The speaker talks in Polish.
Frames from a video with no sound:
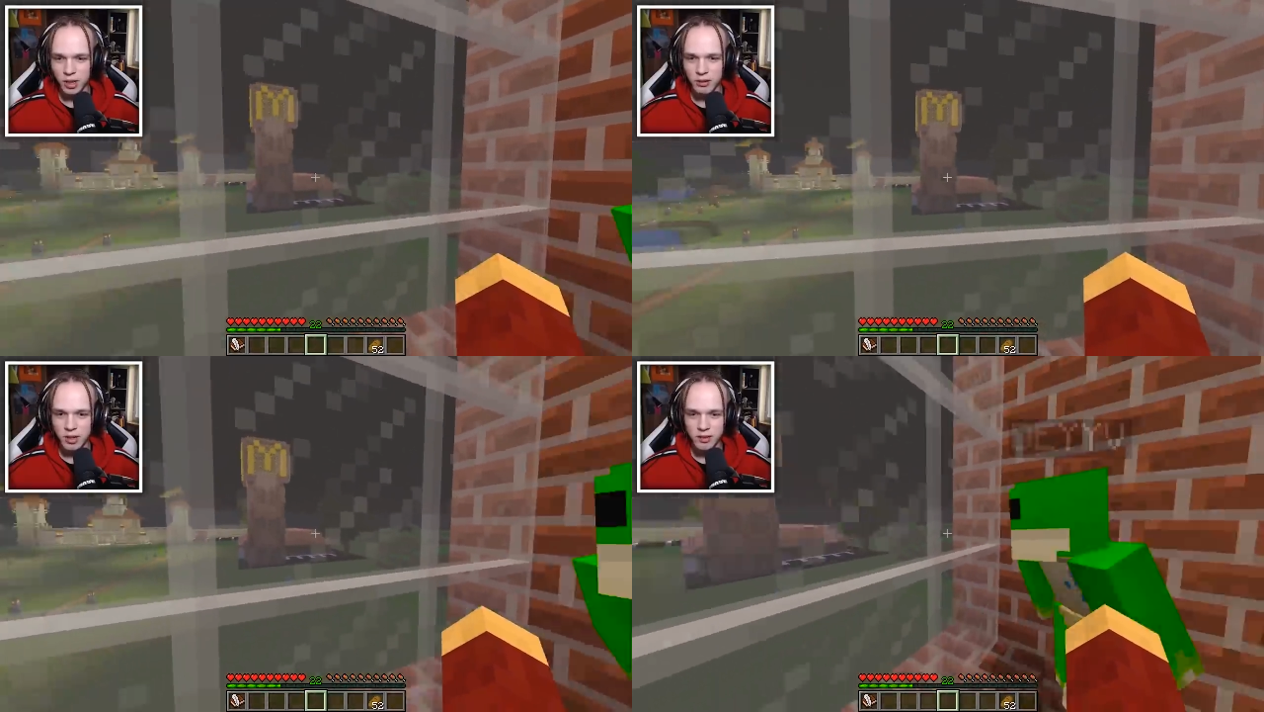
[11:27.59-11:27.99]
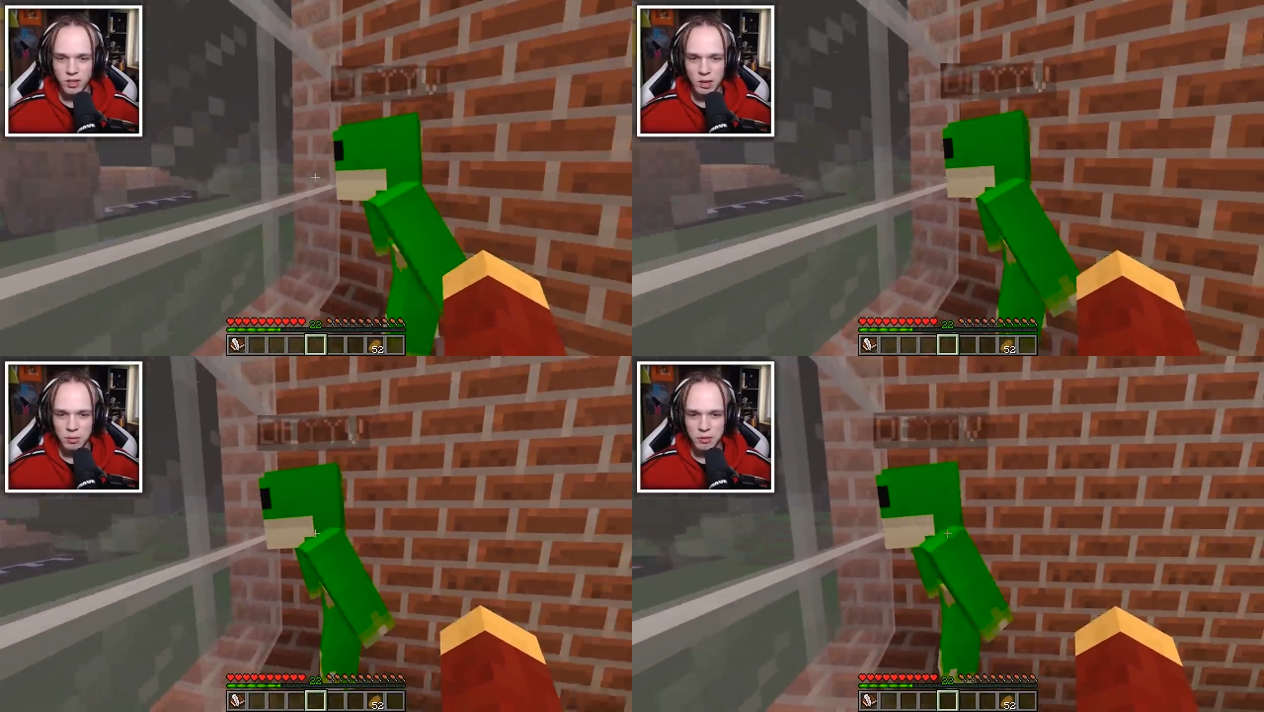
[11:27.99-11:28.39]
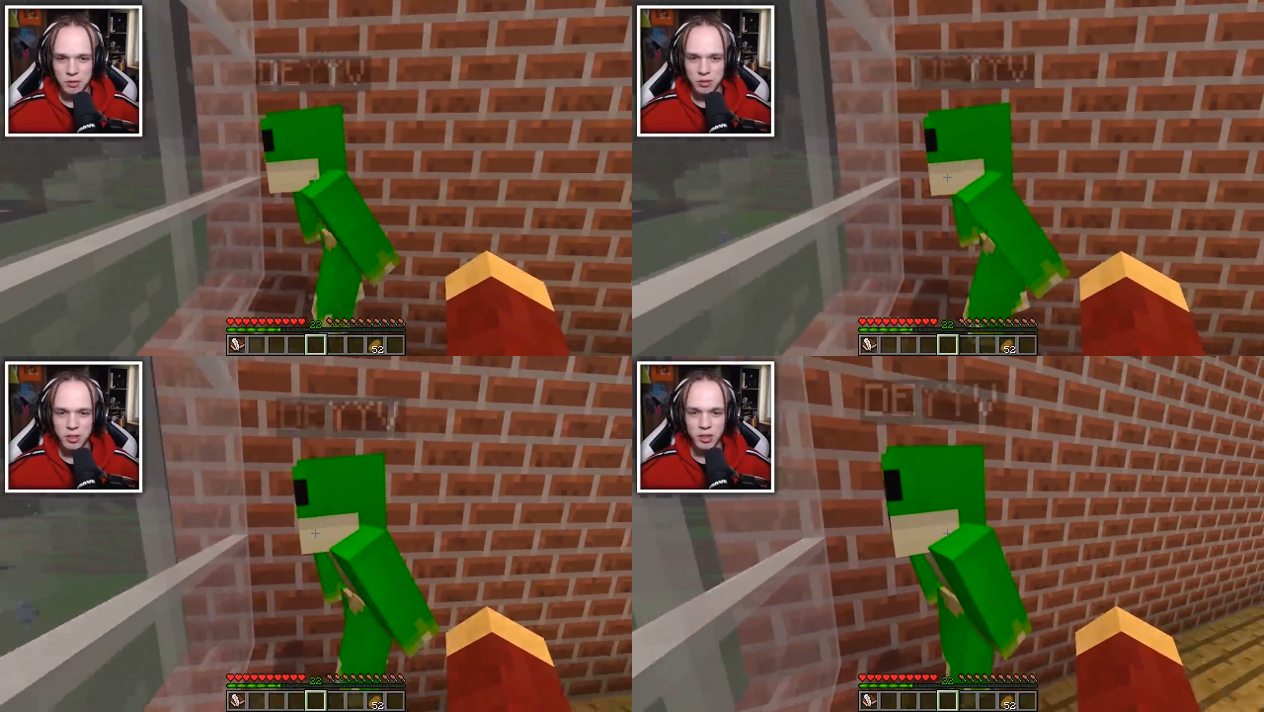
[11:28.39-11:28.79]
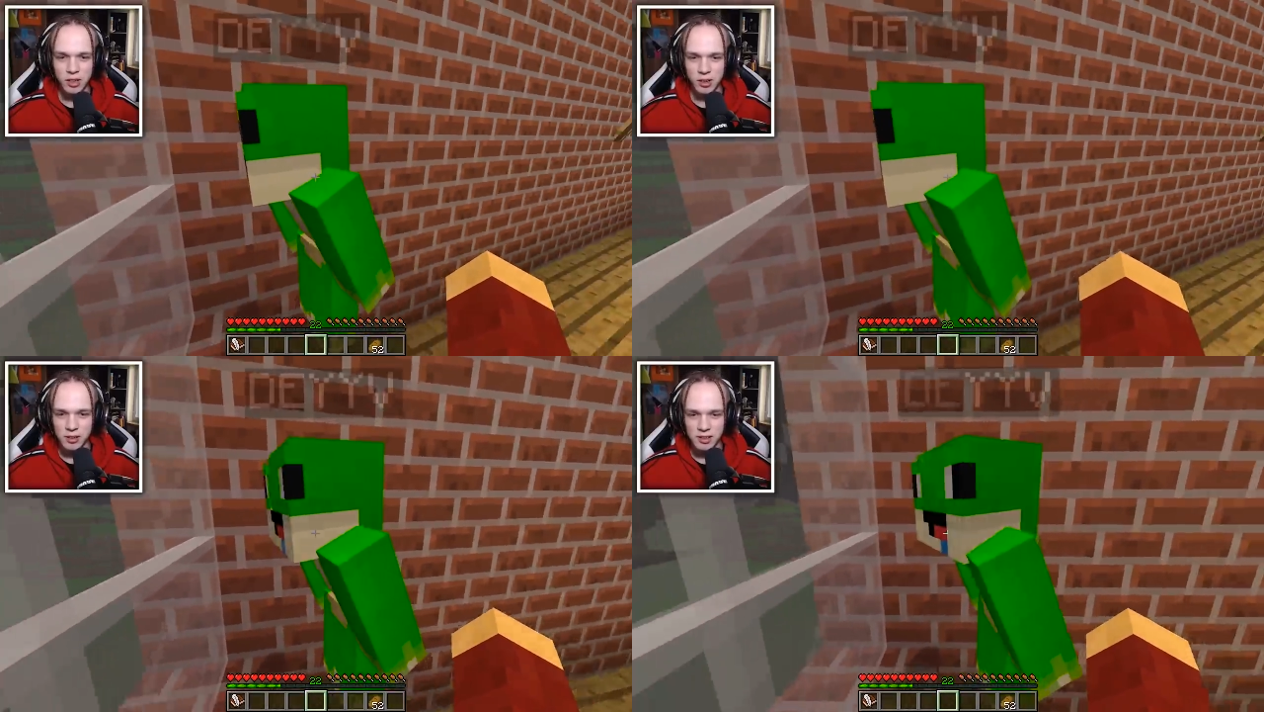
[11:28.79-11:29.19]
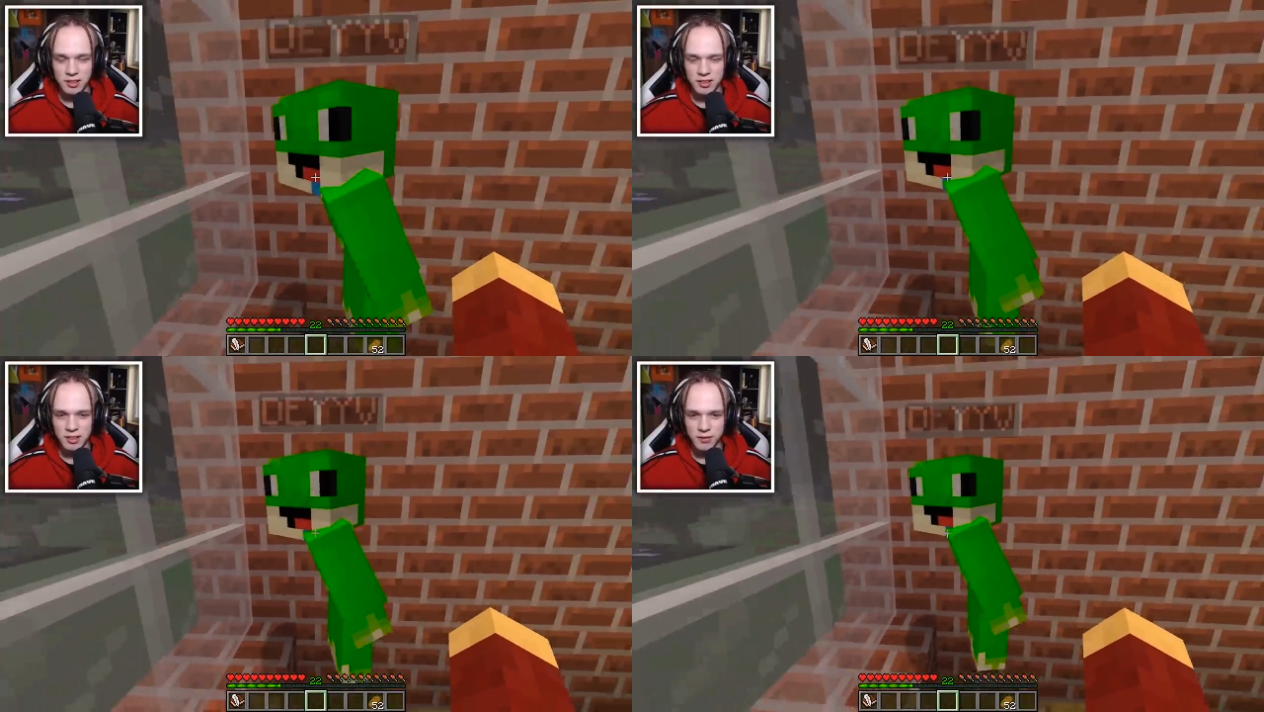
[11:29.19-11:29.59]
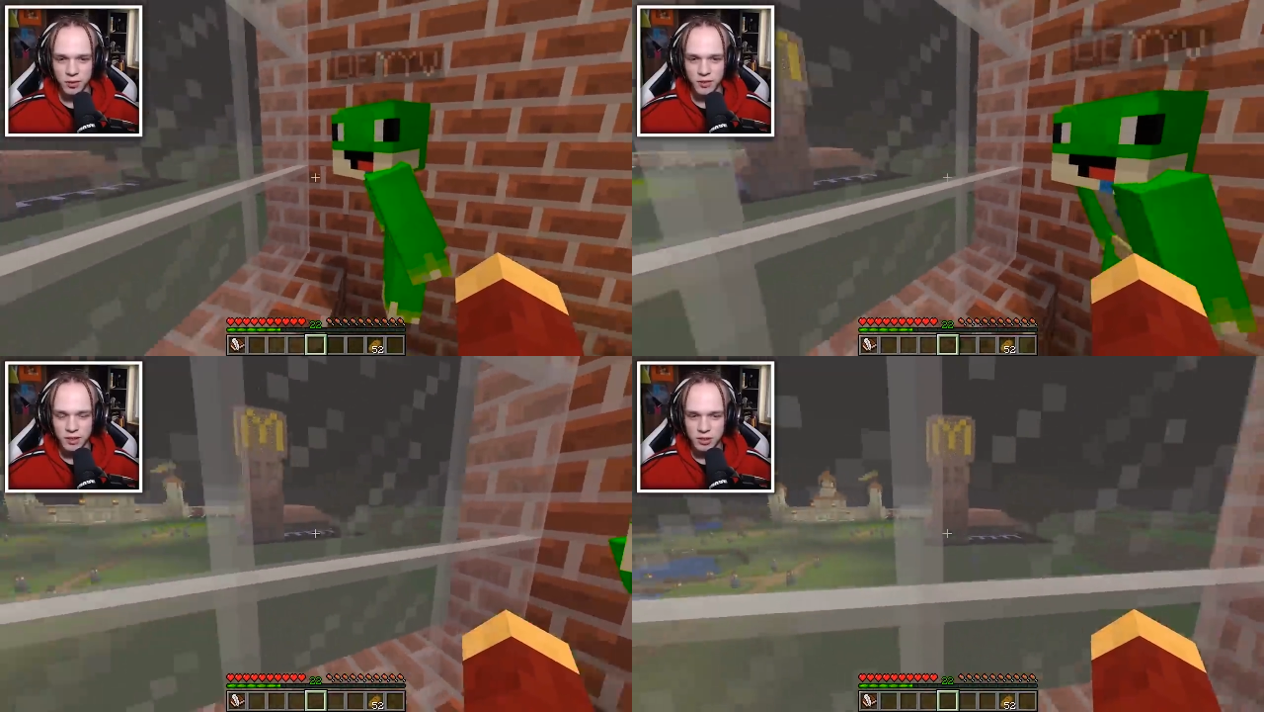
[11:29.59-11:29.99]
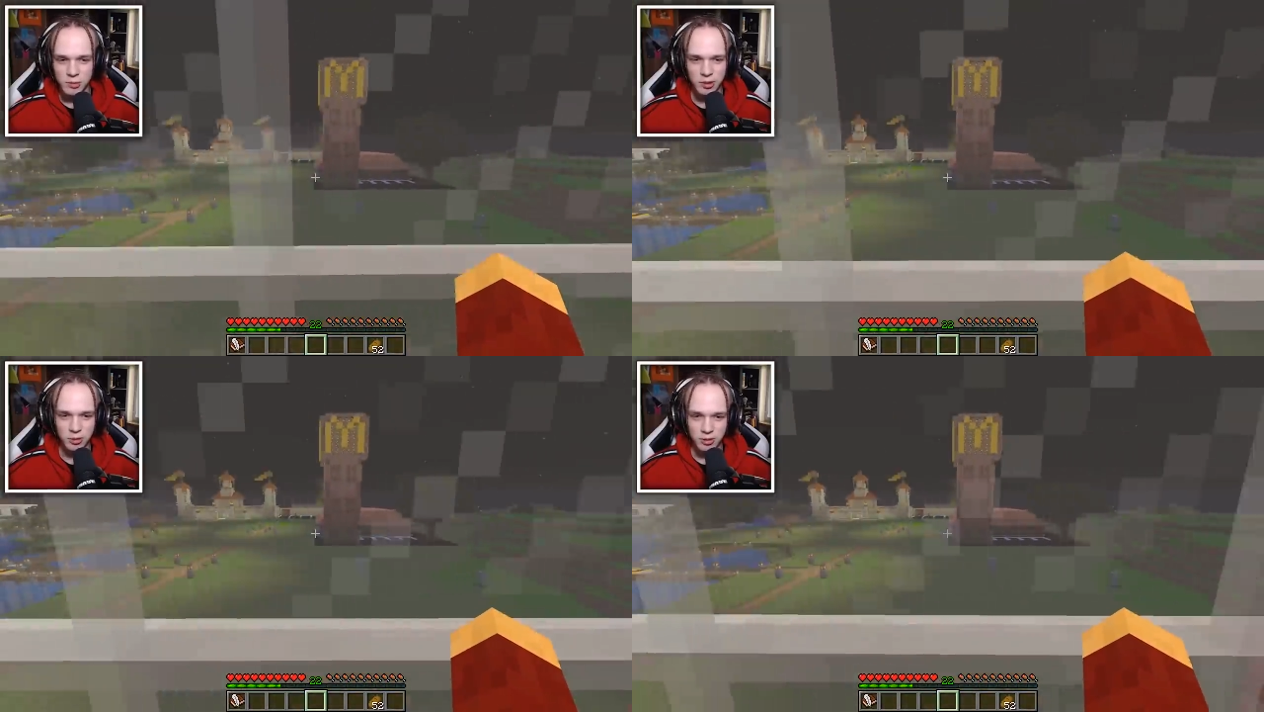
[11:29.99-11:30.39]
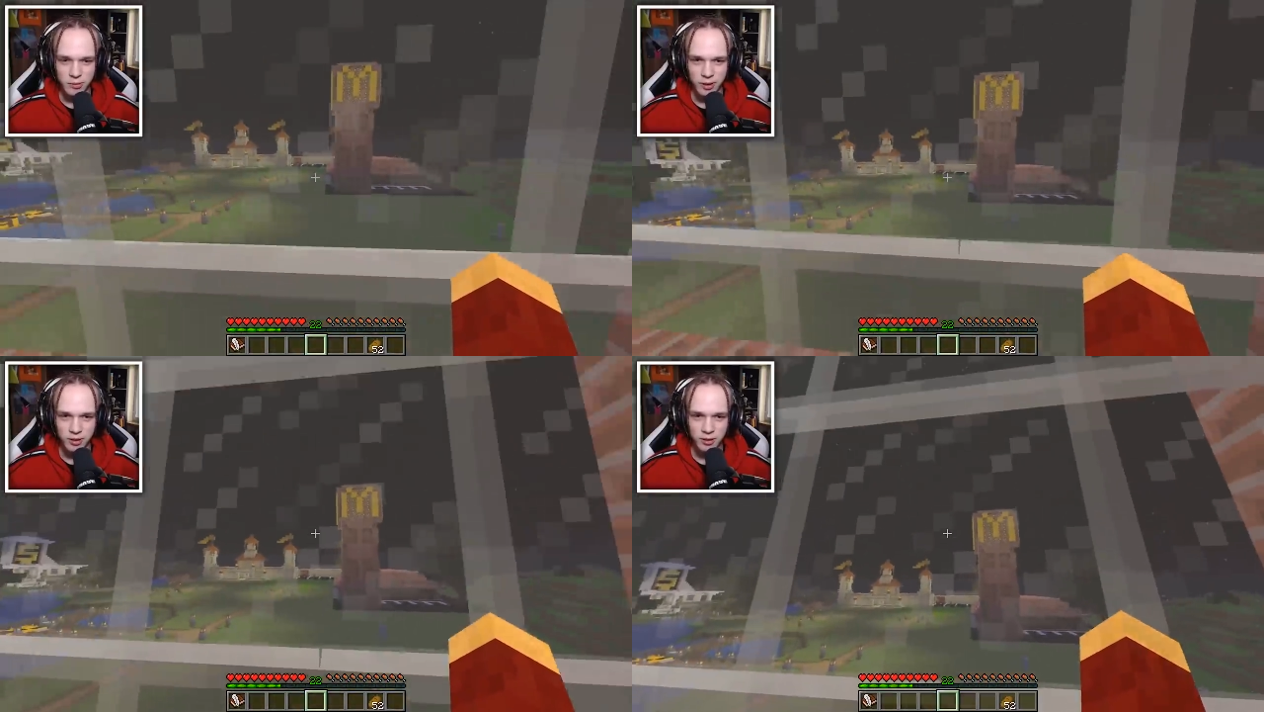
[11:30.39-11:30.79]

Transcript: Szkoła jest w stanie pomieścić tylko jednego z nas, jest nas dwóch, więc chodzimy na drugą zmianę.